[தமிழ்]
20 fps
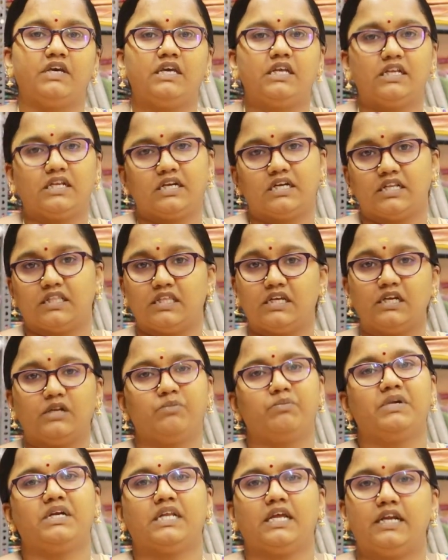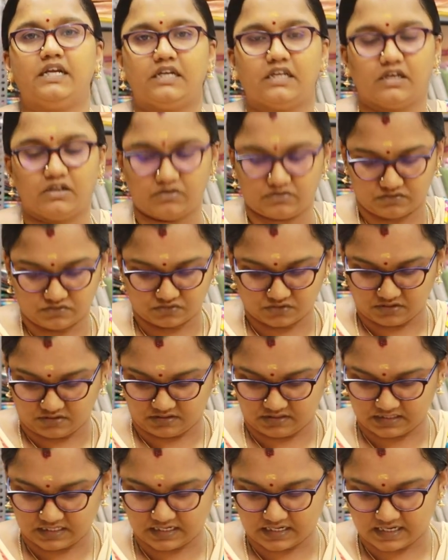வயிறு கிட்ட தான் ரொம்ப டைட்டாக இருக்கும் ஸோ
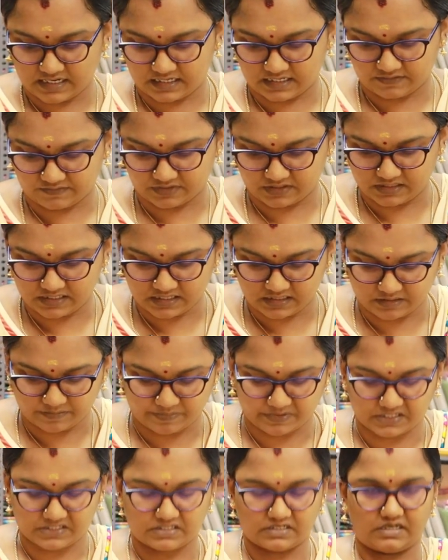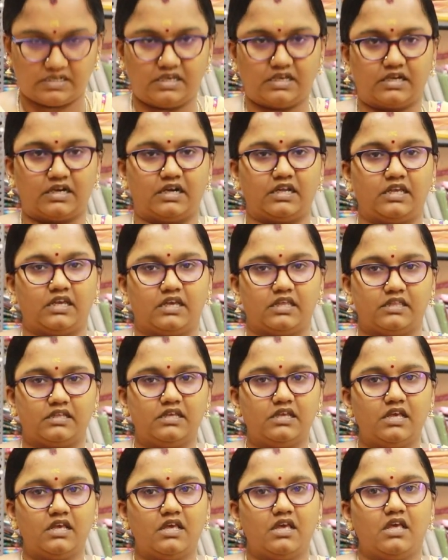இந்த நைட்டி வந்து அந்த பிரச்சனையே
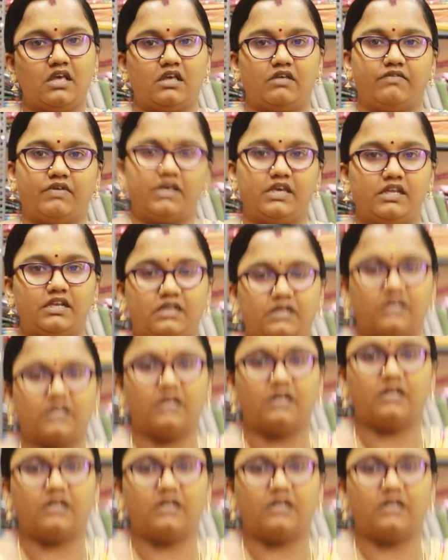கிடையாது வயிறுக்கிட்ட